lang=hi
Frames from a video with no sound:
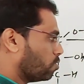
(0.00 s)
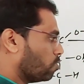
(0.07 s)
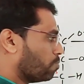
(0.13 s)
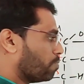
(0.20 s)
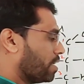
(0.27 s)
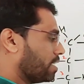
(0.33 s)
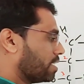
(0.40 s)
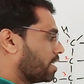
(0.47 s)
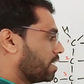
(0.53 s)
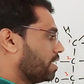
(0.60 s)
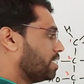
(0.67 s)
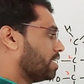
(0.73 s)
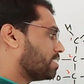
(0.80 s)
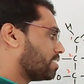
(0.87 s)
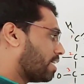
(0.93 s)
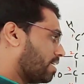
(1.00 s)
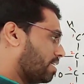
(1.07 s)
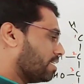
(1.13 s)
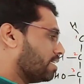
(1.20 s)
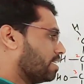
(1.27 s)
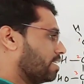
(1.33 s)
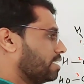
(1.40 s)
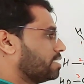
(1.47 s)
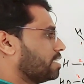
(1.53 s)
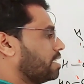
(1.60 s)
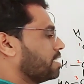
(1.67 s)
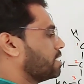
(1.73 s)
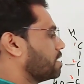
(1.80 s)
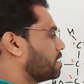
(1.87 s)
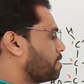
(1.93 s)
ऊपर लिखेंगे ये साइड नीचे
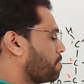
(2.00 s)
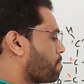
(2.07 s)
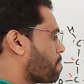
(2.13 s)
लिखेंगे